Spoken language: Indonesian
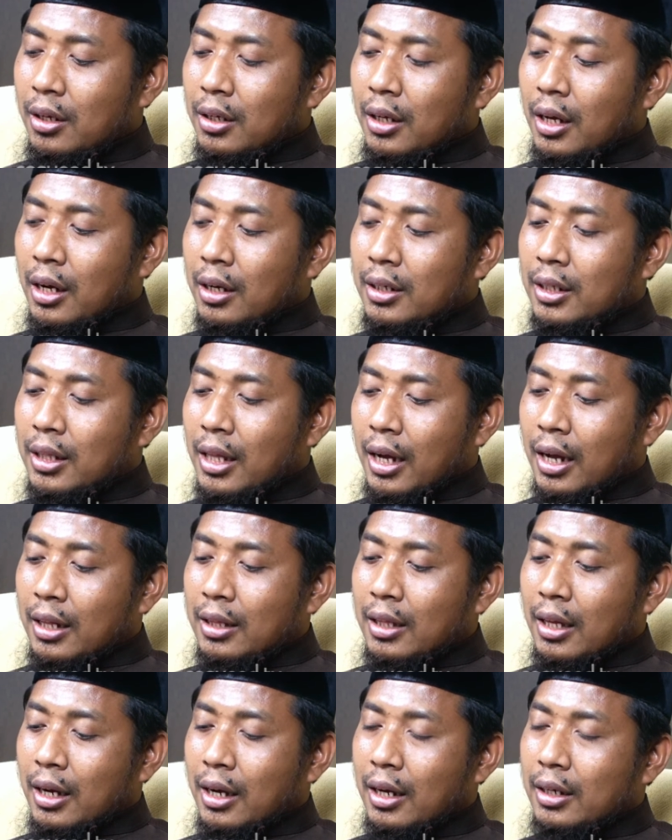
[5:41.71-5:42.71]
yang kita
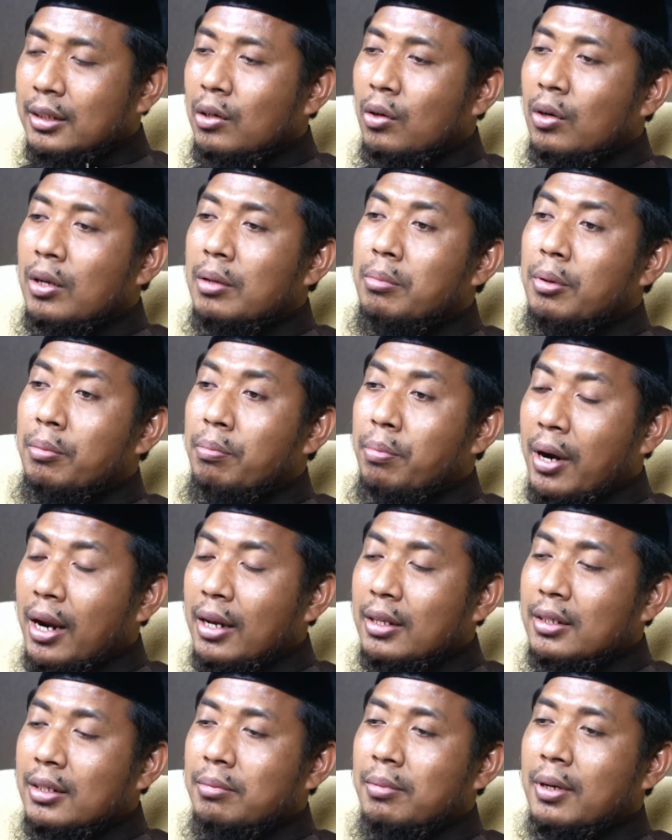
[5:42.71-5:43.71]
katakan jauh lebih
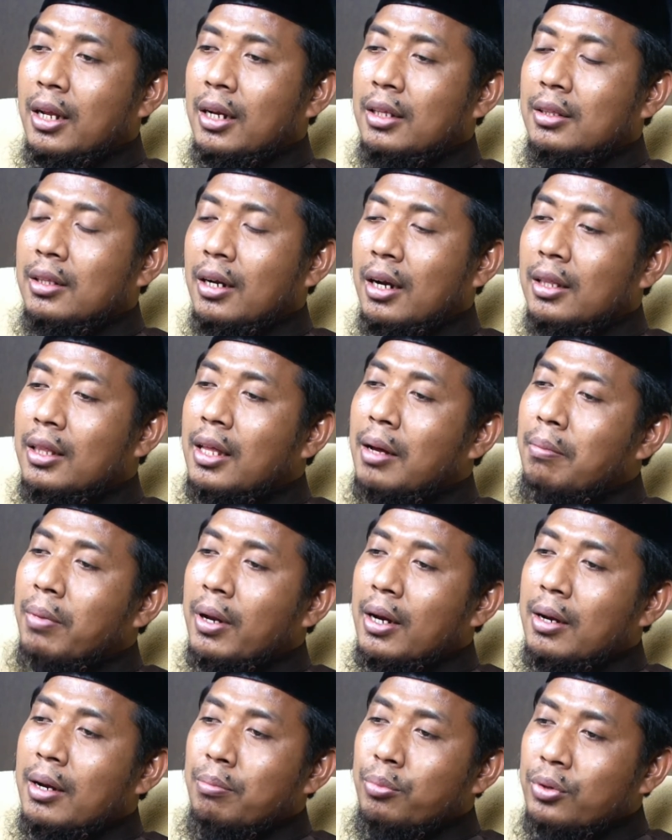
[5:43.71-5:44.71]
berat sebenarnya terletak
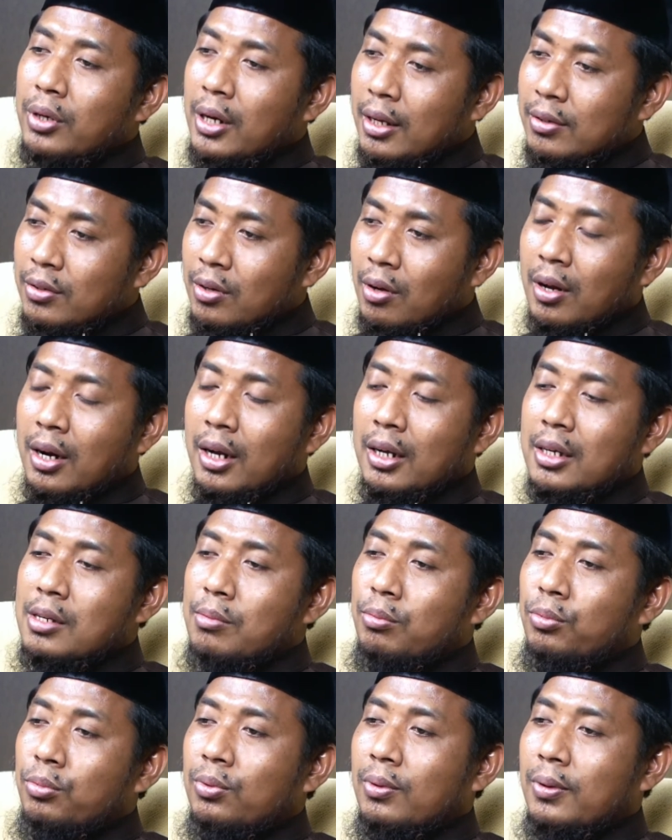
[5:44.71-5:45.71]
pada pundak seorang
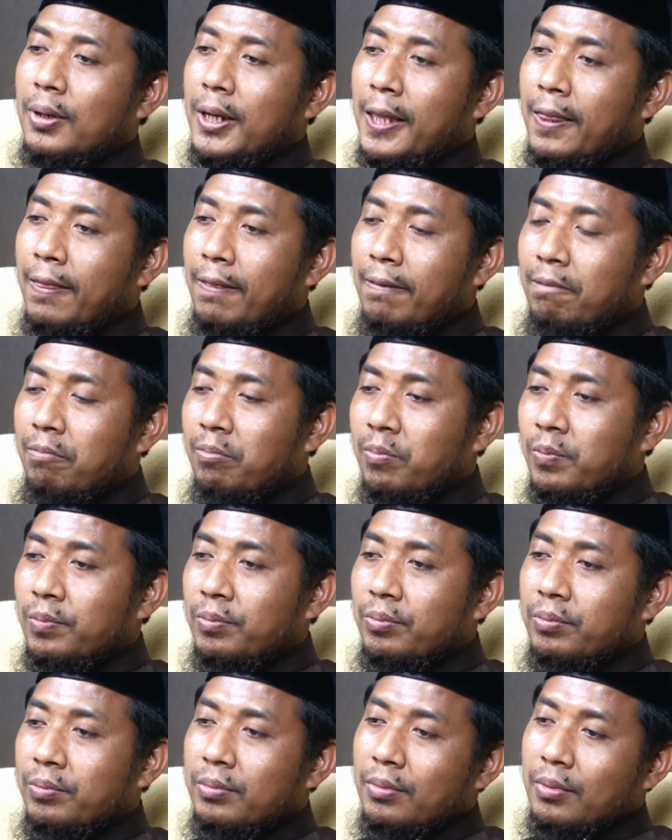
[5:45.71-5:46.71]
ibu.
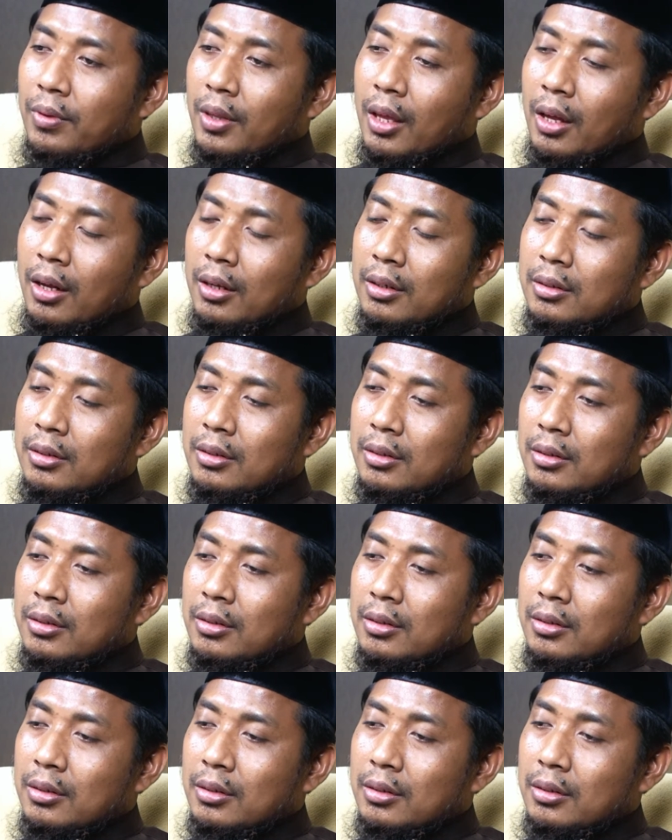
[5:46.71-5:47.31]
Ya.